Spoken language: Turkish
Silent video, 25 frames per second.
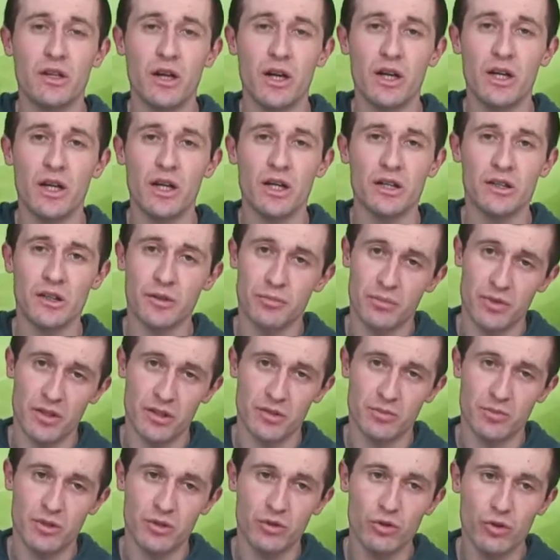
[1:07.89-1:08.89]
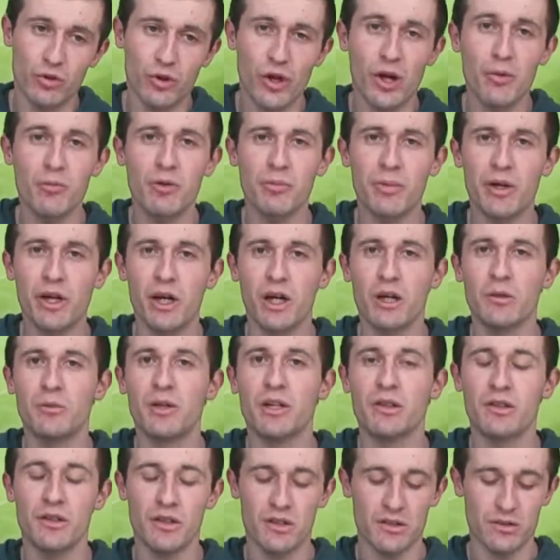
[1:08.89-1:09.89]
Kalyer deplasmanında. Önemli bir
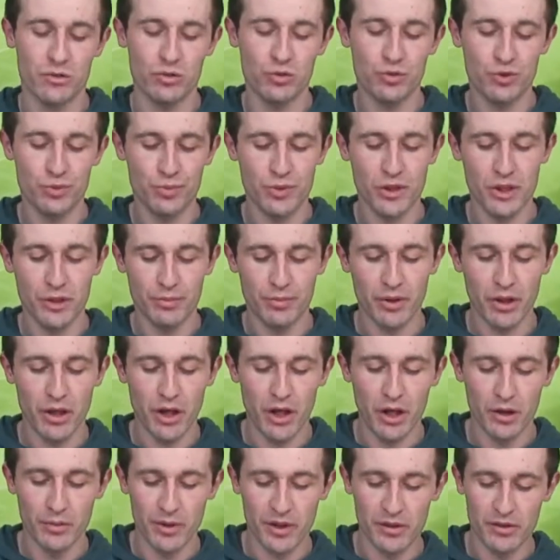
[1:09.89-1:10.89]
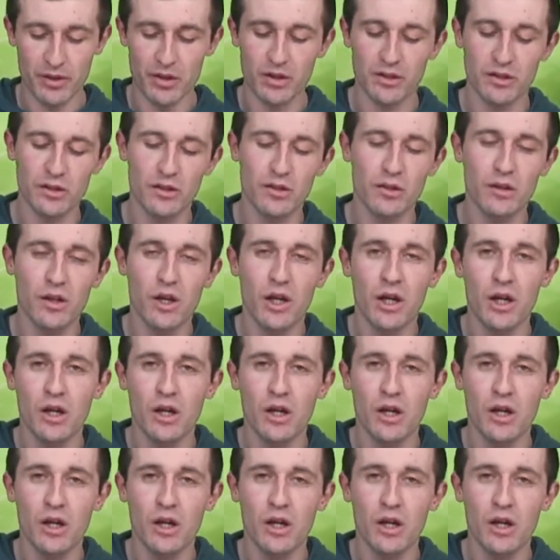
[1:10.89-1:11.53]
galibiyetti aslında. 3 birlik bir galibiyet aldı.